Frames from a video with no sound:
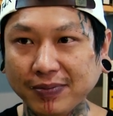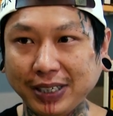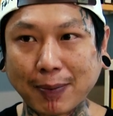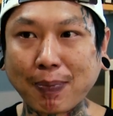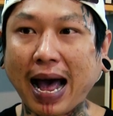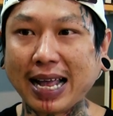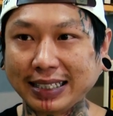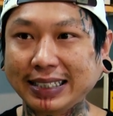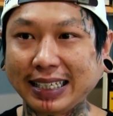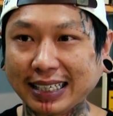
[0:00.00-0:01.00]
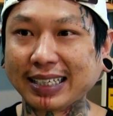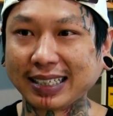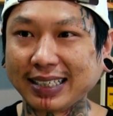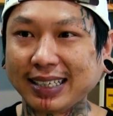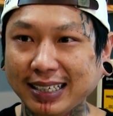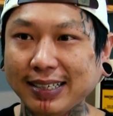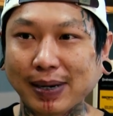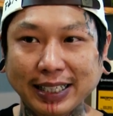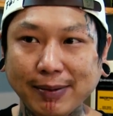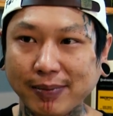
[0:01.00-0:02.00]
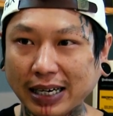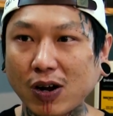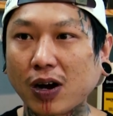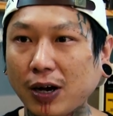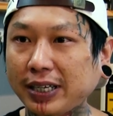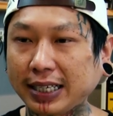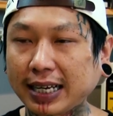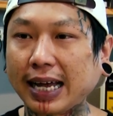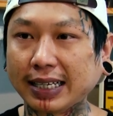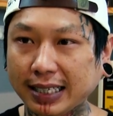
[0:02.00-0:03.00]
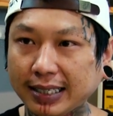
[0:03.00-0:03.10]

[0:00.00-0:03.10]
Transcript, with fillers: ศิลปะจริงๆเหมือนที่เมืองนอกเขาคิดกัน